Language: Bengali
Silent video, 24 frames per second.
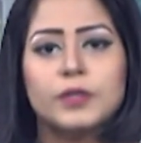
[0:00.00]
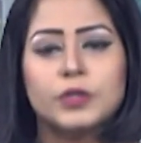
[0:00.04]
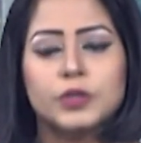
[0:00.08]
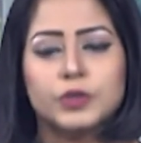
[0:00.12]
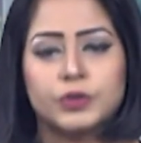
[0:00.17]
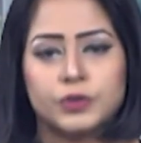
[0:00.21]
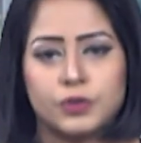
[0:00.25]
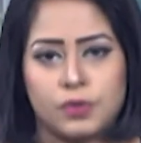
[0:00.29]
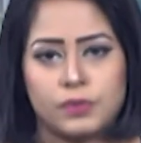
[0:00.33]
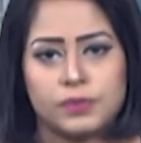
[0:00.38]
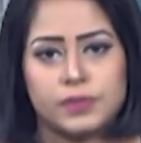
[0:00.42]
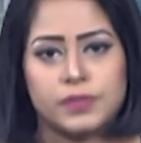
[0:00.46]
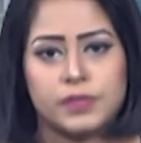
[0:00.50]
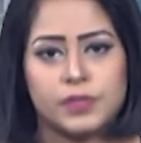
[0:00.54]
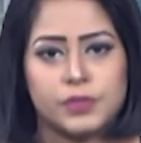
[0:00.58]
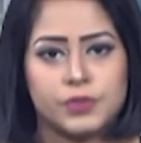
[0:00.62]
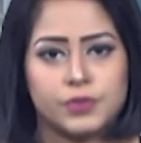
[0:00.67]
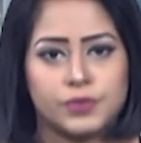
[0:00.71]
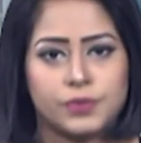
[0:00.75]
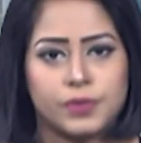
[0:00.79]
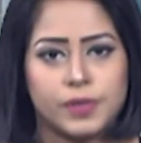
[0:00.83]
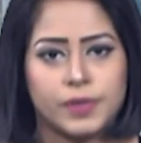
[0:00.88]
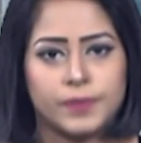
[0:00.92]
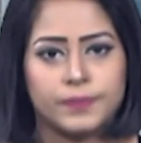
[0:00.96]

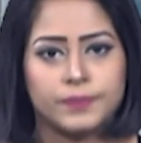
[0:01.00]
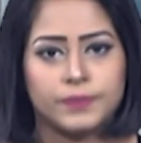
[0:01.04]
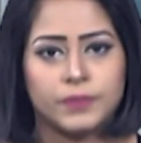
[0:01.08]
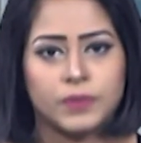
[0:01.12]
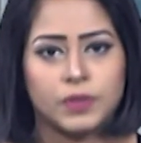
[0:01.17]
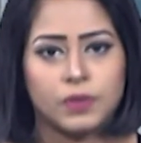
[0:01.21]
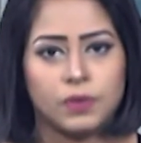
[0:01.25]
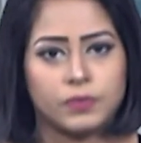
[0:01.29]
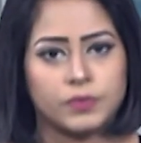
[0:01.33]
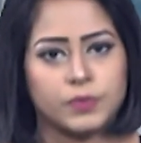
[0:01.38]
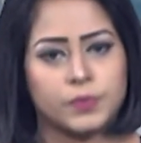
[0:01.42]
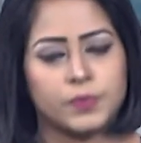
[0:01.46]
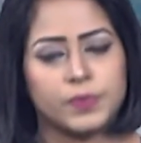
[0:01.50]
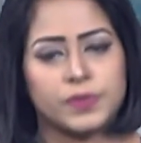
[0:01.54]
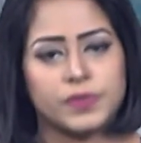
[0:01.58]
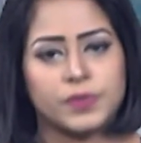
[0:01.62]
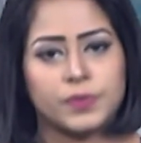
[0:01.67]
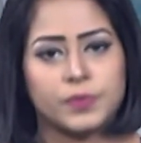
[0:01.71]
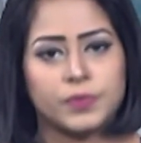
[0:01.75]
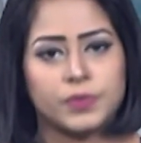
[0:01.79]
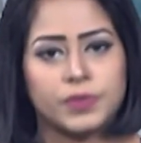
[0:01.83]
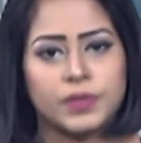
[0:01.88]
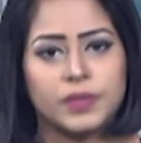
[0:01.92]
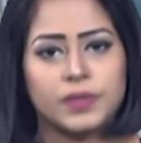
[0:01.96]
সংশ্লিষ্টরা কক্সবাজার
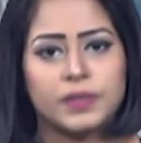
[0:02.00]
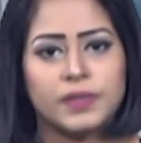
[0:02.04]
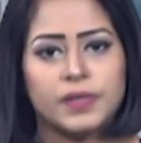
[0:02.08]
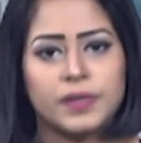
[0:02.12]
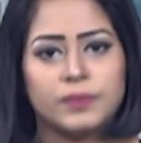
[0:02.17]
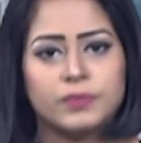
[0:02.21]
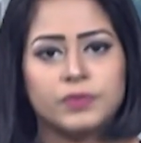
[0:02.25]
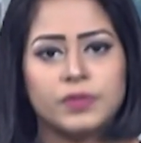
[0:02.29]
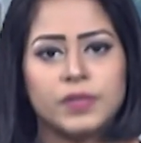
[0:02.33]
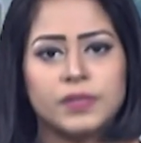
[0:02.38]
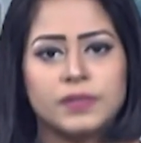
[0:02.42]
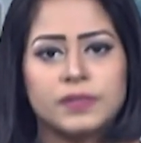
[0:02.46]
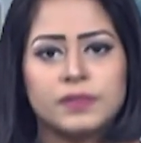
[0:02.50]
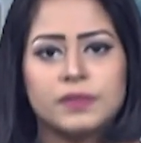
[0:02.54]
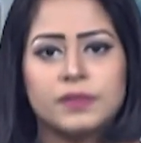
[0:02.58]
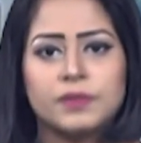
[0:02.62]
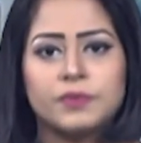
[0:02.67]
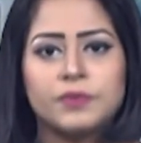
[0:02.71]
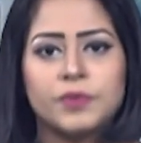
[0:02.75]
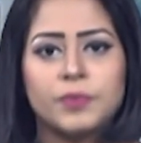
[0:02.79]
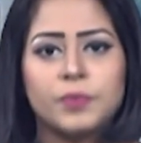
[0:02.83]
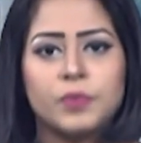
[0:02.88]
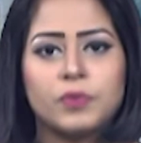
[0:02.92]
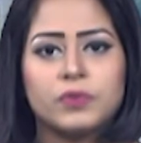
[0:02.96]
প্রতিনিধি আব্দুল আজিজের
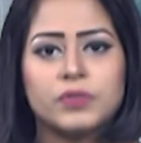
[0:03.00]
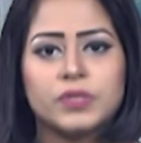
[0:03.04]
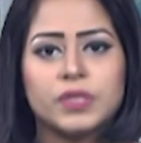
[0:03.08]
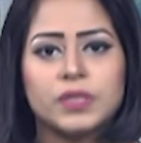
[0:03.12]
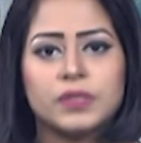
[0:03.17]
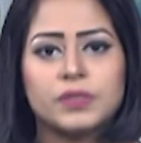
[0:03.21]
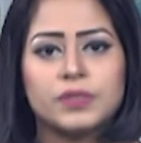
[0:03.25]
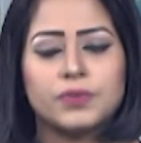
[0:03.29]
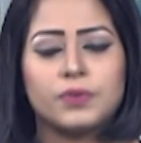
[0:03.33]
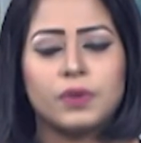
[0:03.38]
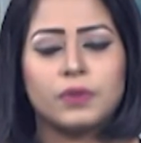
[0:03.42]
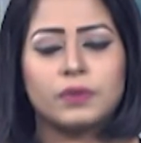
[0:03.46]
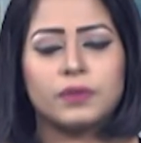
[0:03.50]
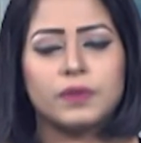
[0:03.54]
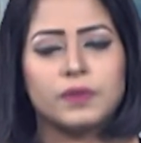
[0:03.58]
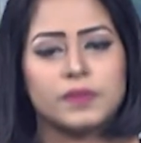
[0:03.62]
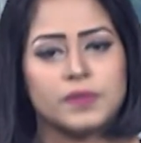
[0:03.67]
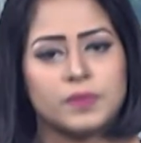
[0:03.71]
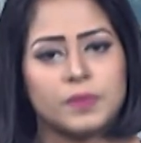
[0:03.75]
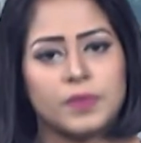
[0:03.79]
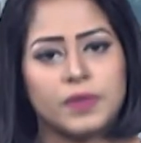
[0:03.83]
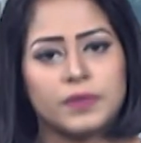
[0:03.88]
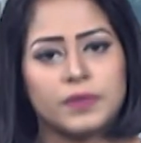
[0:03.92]
রিপোর্ট জানাচ্ছেন রত্না জামান